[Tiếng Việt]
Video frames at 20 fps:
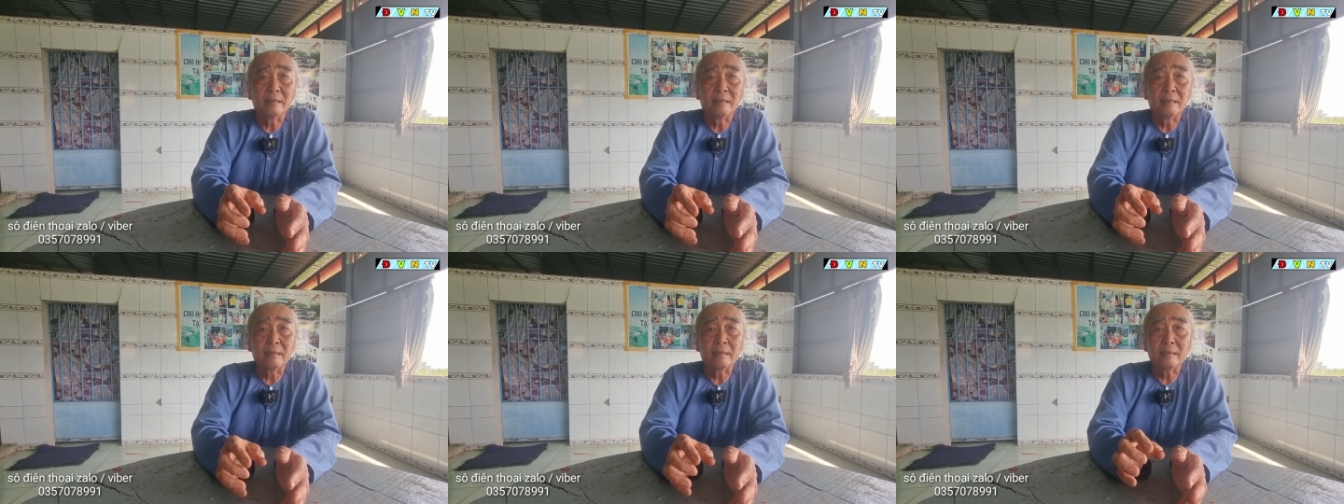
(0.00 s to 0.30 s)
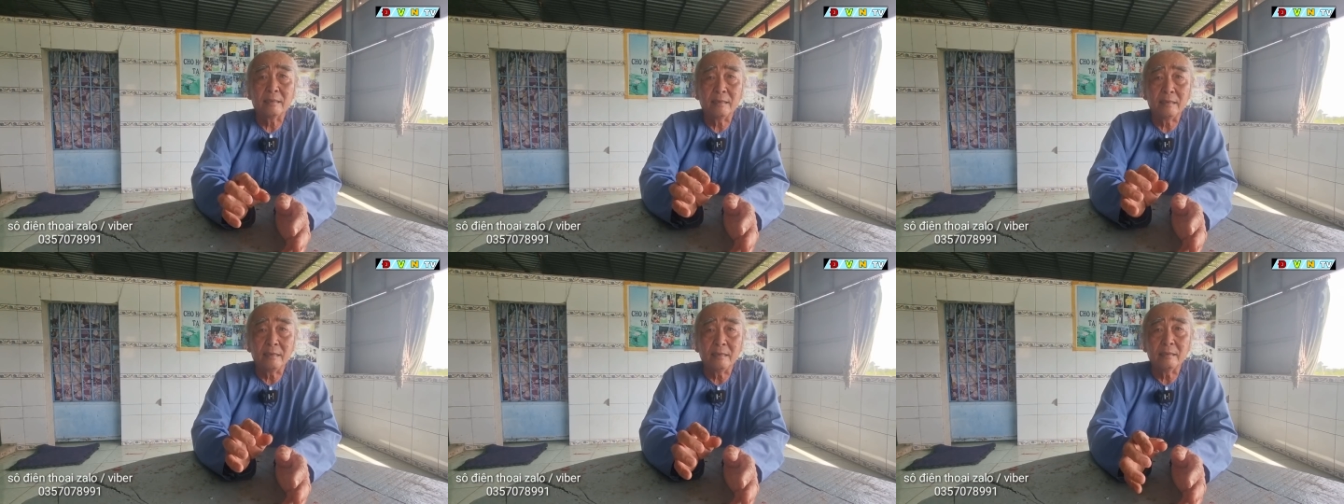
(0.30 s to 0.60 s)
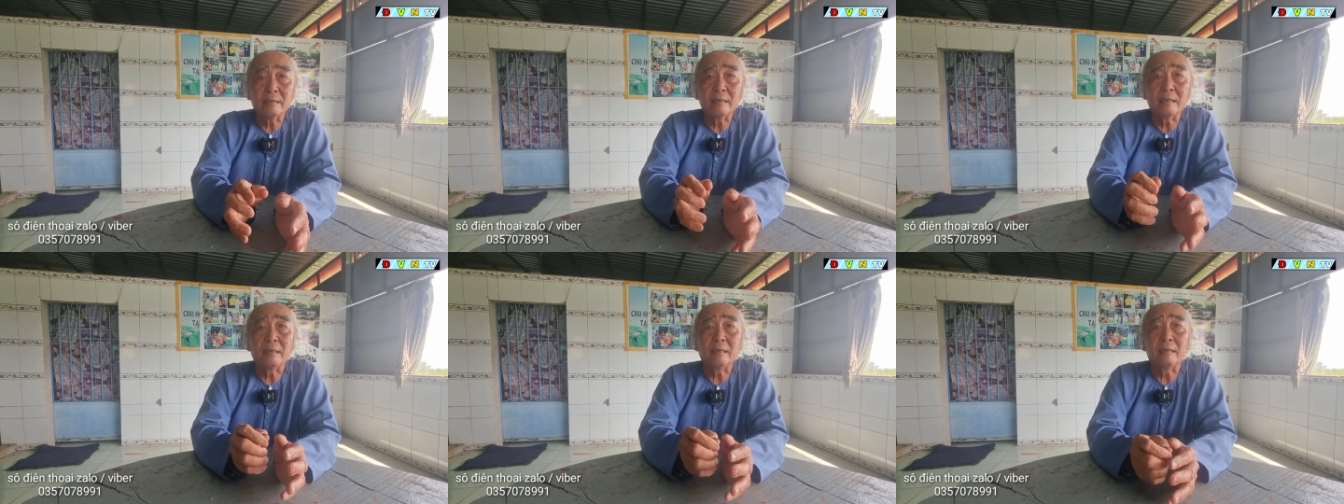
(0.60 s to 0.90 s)
ăn
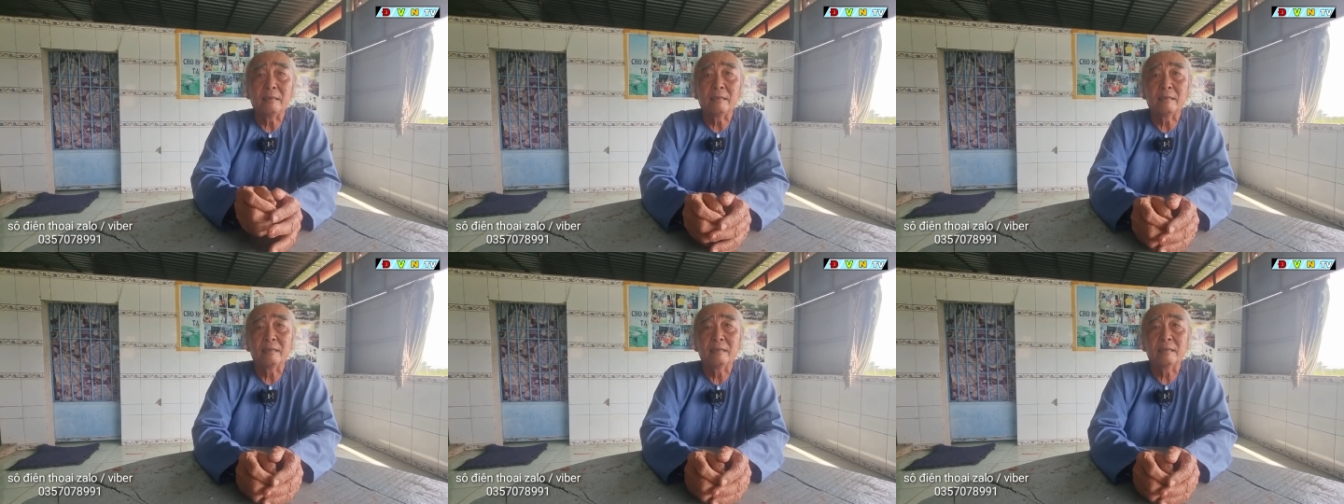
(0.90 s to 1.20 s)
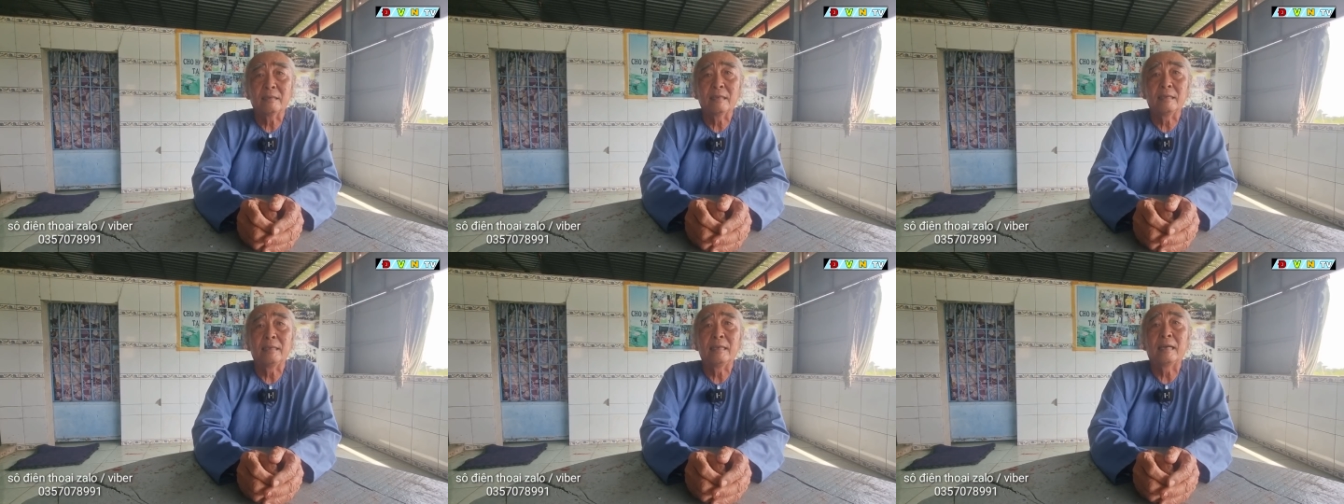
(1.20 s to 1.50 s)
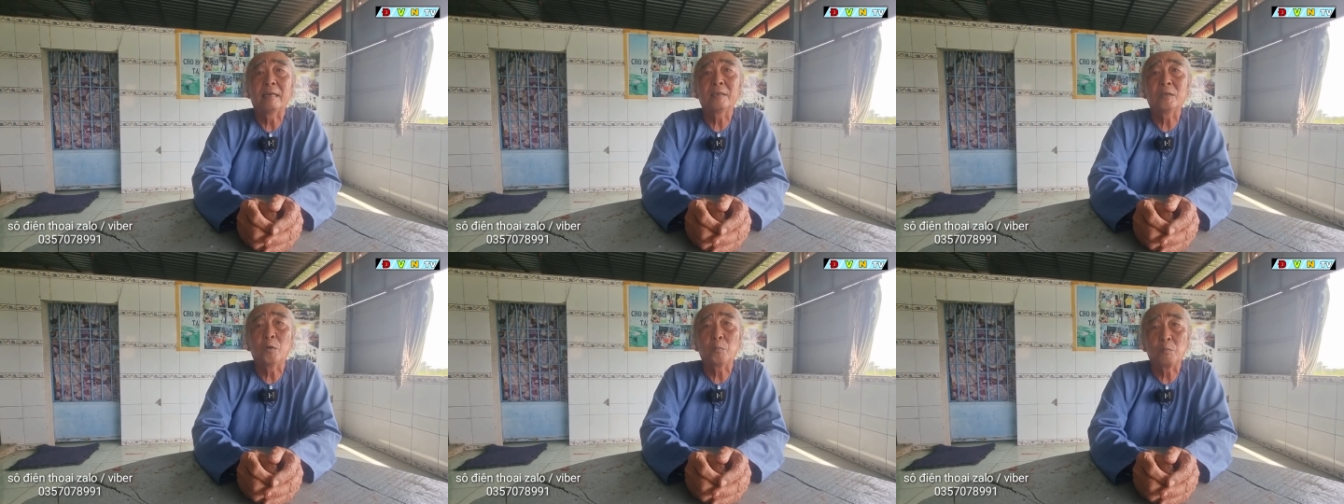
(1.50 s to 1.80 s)
kiên trì thì
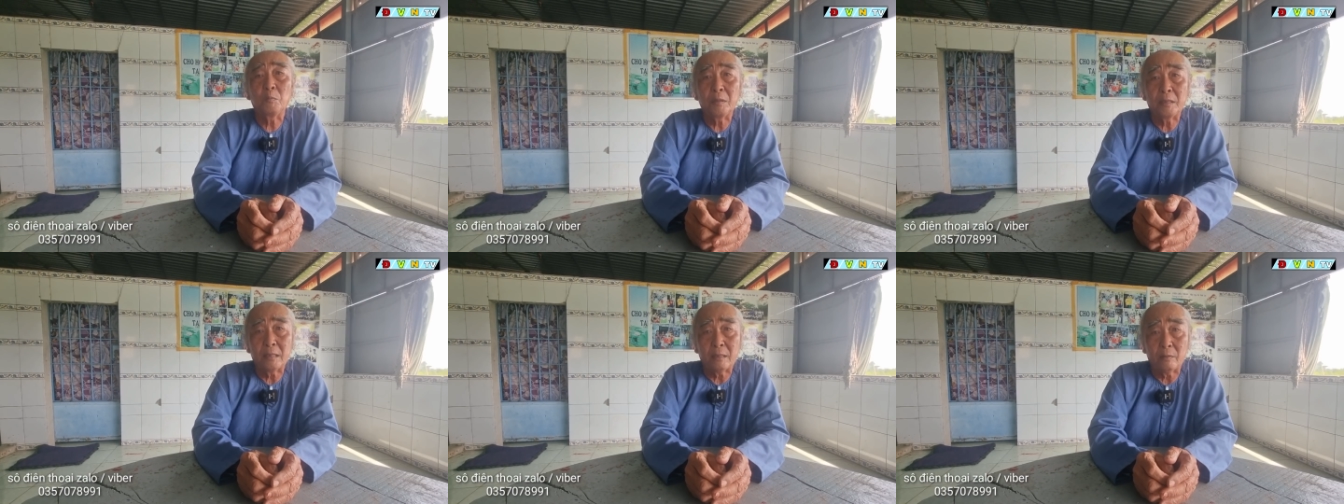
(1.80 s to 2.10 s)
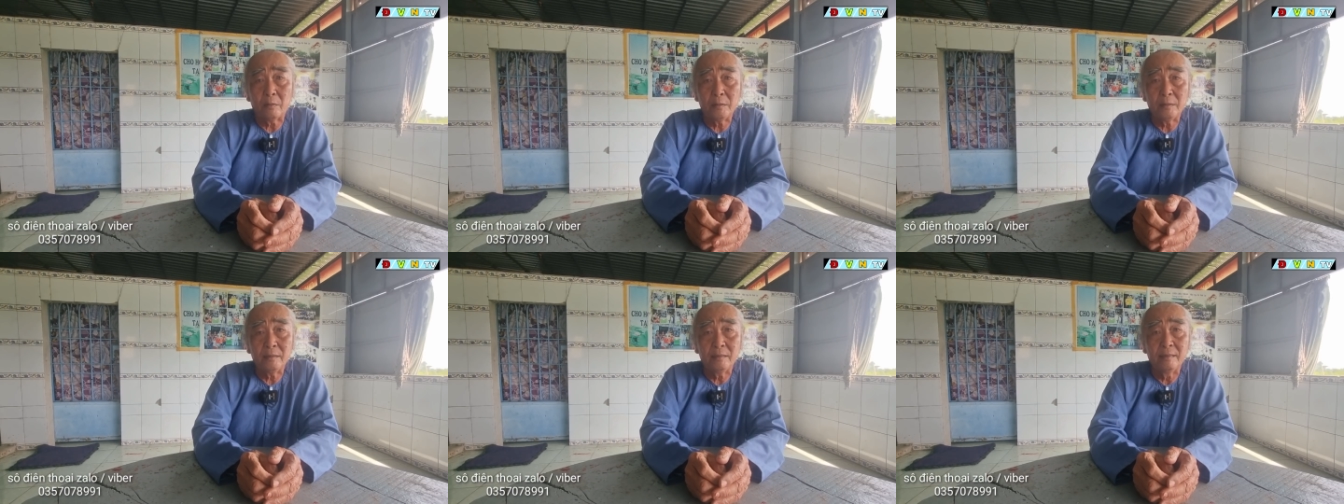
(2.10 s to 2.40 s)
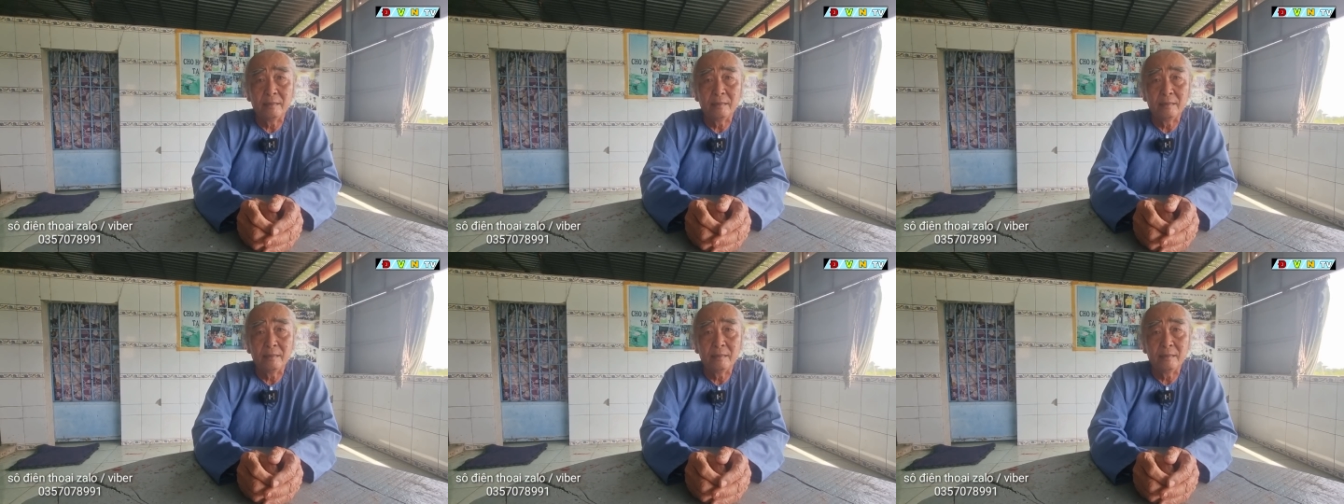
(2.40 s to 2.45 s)
nhẫn nhục mới nổi